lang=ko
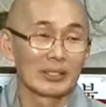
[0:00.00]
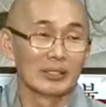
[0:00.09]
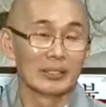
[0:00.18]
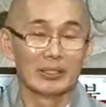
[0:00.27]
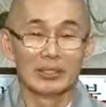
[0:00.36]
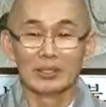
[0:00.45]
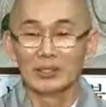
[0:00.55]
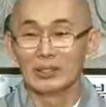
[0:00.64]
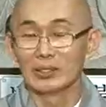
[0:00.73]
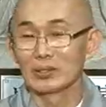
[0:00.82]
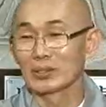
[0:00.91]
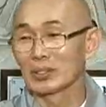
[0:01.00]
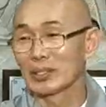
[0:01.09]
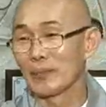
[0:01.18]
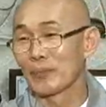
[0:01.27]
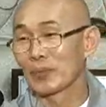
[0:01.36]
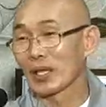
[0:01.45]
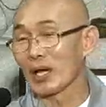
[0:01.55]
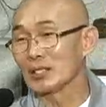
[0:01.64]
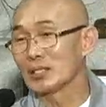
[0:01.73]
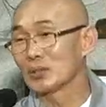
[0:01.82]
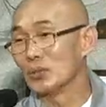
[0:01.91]
그
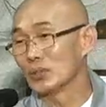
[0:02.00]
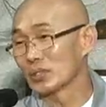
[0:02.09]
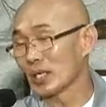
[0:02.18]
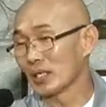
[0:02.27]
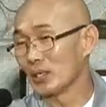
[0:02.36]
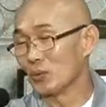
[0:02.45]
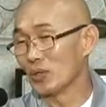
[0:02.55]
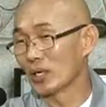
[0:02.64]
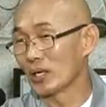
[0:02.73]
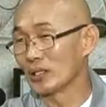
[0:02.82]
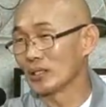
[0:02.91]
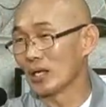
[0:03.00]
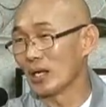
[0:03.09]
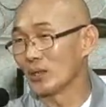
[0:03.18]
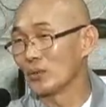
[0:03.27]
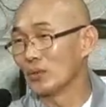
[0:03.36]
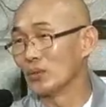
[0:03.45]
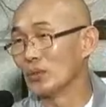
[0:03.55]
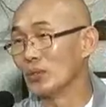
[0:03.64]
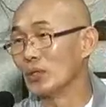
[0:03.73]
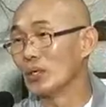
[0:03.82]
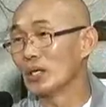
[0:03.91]
가지고 산에 올라가는
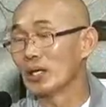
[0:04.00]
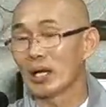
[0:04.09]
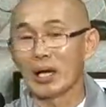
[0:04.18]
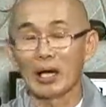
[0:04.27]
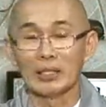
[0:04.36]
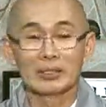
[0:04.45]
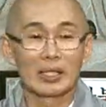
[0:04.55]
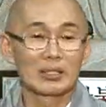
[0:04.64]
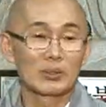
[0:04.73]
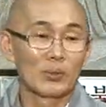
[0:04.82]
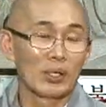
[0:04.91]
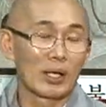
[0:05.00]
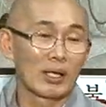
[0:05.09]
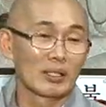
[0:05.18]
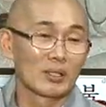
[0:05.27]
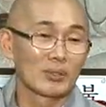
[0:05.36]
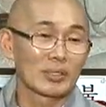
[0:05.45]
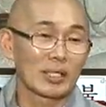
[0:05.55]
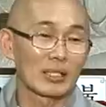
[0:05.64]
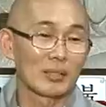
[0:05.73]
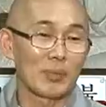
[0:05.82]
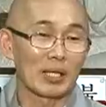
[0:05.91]
거하고 안 가지고 올라가는 거하고
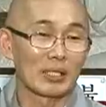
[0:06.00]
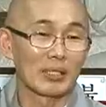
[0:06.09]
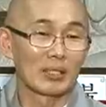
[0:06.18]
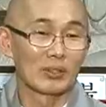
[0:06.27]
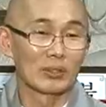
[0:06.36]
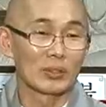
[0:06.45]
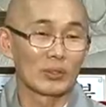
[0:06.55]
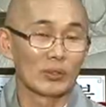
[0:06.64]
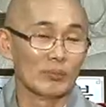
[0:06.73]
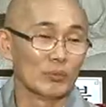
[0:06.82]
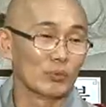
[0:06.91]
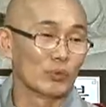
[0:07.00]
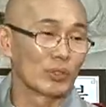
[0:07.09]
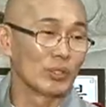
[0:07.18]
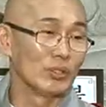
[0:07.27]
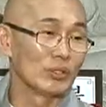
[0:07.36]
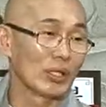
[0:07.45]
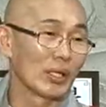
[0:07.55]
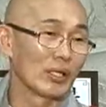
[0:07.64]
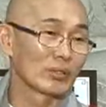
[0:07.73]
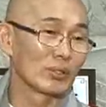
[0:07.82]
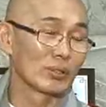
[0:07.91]
차이가 많이 나는 것처럼 우리
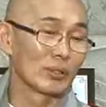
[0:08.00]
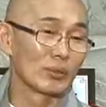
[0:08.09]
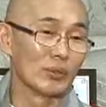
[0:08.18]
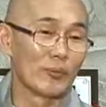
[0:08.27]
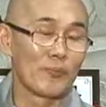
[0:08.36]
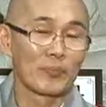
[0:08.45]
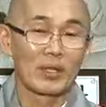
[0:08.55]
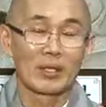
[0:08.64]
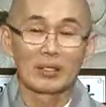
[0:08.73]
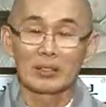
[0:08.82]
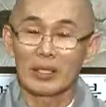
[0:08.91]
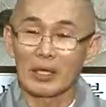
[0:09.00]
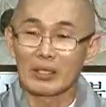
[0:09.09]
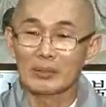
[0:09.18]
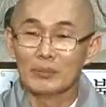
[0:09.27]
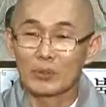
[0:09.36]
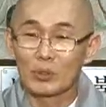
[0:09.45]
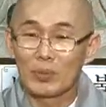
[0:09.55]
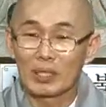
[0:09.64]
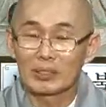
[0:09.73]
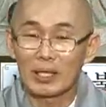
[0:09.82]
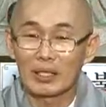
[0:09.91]
인생에 있어서도 내
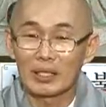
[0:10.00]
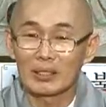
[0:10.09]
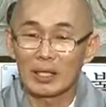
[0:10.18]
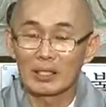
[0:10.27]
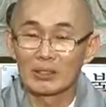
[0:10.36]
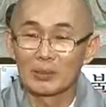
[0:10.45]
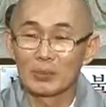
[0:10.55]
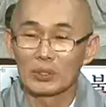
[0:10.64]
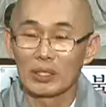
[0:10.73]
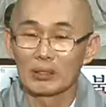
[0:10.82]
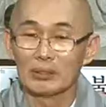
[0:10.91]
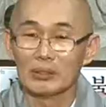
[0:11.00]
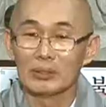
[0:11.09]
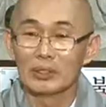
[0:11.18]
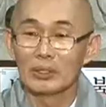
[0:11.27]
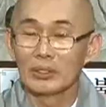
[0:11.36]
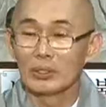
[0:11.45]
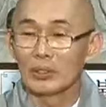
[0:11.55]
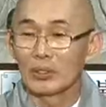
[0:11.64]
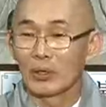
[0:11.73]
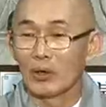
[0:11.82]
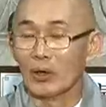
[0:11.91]
힘으로만 살겠다 하는 것보다는
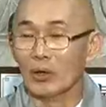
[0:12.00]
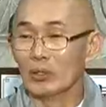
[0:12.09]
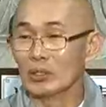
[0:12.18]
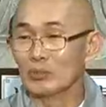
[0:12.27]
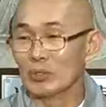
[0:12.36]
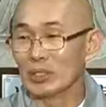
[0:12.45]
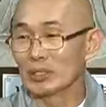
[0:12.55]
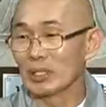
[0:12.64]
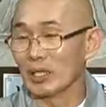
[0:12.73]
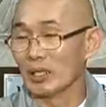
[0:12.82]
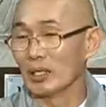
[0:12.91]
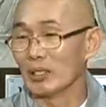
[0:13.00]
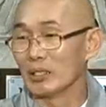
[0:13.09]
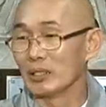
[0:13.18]
어느 분인가